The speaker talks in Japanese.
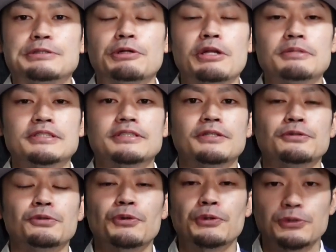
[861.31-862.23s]
よければチャンネル
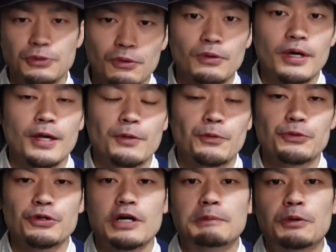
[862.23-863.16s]
登録と、えー、高
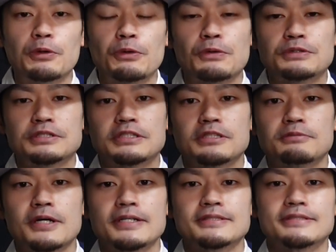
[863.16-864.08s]
評価もよろしくお願いいたし
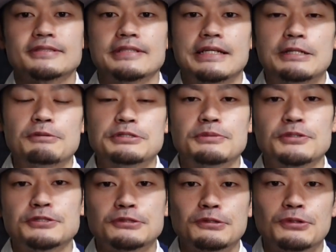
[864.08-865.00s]
ます。えー、どうも
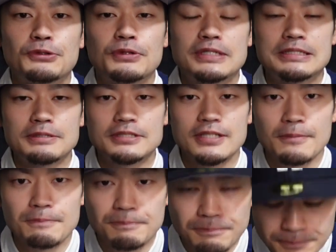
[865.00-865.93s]
ご視聴ありがとうございました。